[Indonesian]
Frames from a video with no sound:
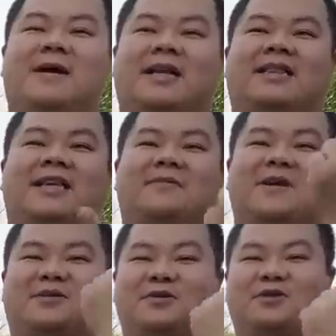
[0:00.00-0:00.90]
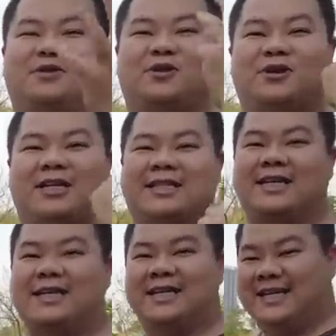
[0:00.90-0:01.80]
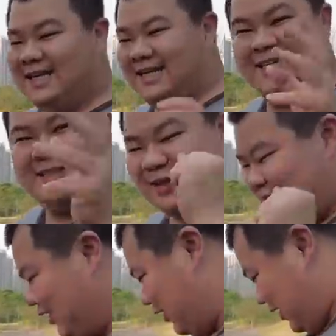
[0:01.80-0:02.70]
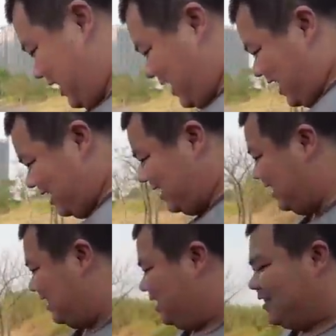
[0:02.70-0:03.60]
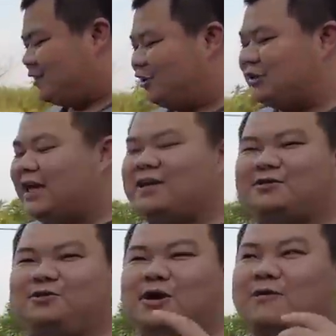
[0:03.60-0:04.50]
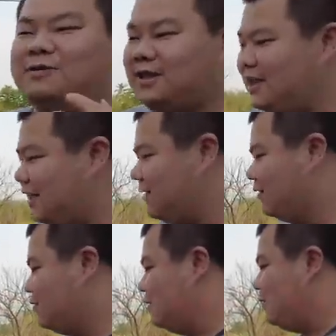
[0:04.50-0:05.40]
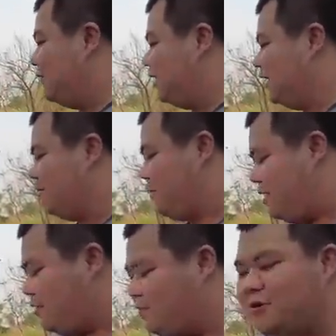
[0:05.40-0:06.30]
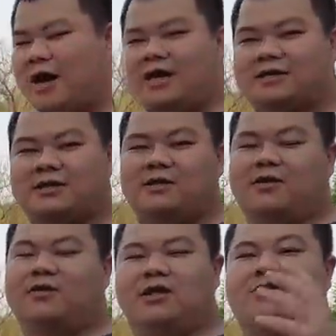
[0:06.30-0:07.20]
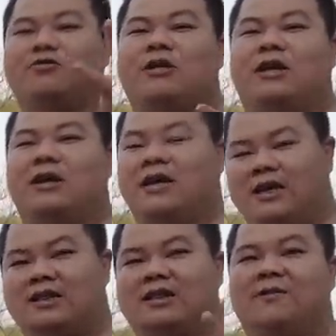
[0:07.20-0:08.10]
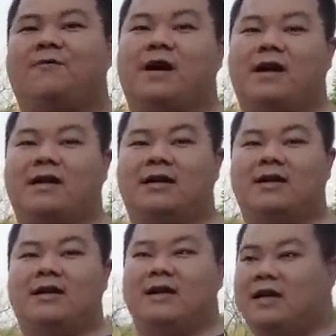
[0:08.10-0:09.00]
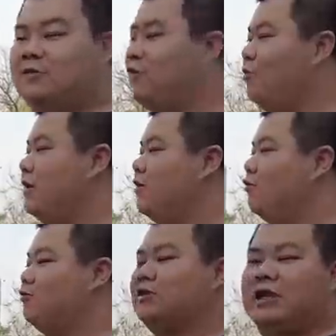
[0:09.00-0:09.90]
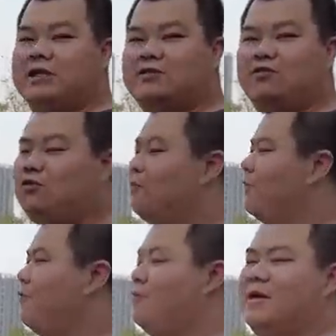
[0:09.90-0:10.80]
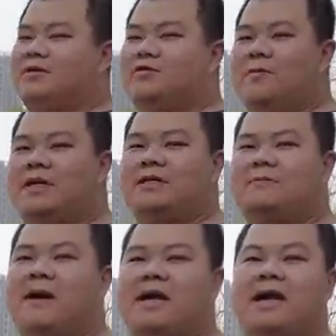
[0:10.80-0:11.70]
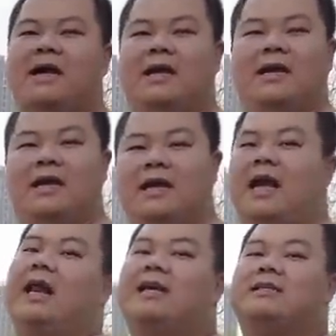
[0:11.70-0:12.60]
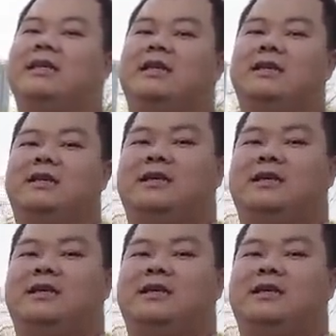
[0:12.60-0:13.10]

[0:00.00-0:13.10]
bener. marketingnya masuk cocok kok rasa bener bisa cocok bisa, bisa ya kan masuk, masuk. terus RS7FC ini teman-teman tanya bang udah LSD dong tentunya ini drift car ini mobil yang untuk street untuk performance udah pasti pakai LSD